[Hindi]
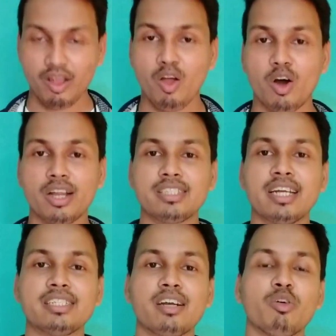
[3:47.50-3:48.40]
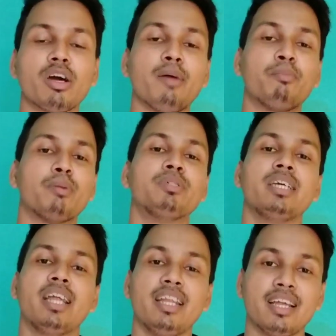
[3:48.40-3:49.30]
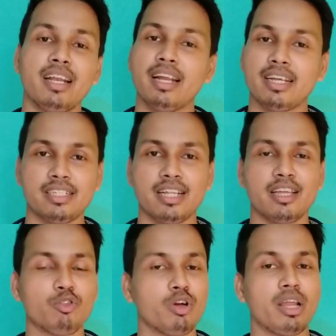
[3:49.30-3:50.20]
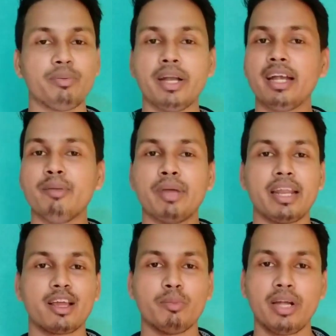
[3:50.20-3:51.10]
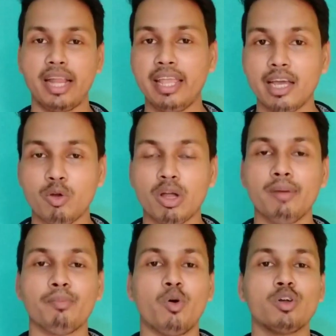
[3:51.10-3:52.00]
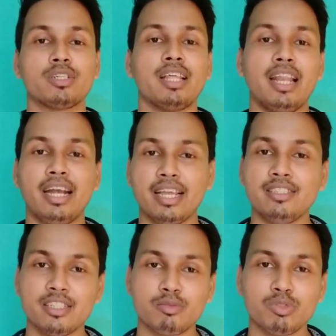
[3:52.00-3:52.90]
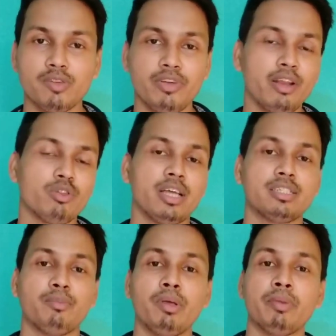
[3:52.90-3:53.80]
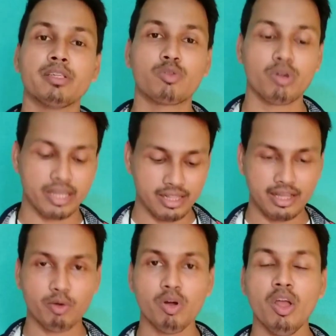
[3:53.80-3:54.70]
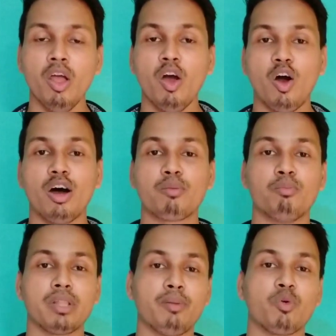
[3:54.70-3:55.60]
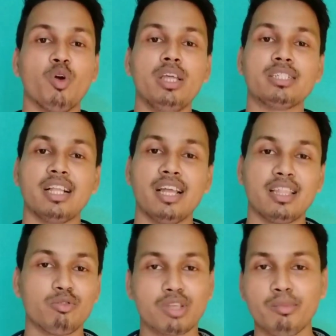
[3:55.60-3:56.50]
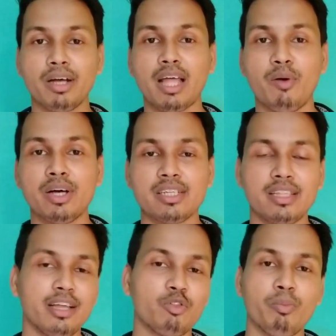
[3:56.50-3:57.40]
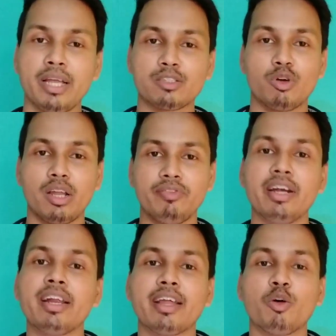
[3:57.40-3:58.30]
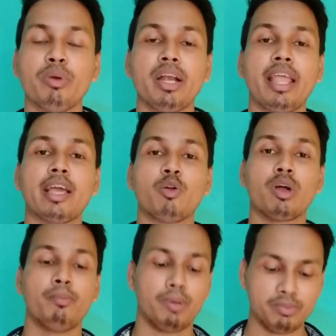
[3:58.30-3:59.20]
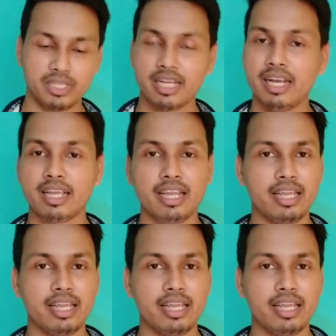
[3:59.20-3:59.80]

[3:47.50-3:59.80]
और इस हेडसेट को अगर आप पबजी खेलने के लिए लेना चाहते हैं तो डेफिनेटली मैं रिकमेंड नहीं करूँगा बहुत ज़्यादा लेटेंसीस मुझे फील होता है जब भी मैं इसको खेलता हूँ और मतलब गोली चल जाता है उसके बाद आवाज़ आता है तो मैं इसको डेफिनेटली रिकमेंड नहीं करूँगा पबजी खेलने के लिए ये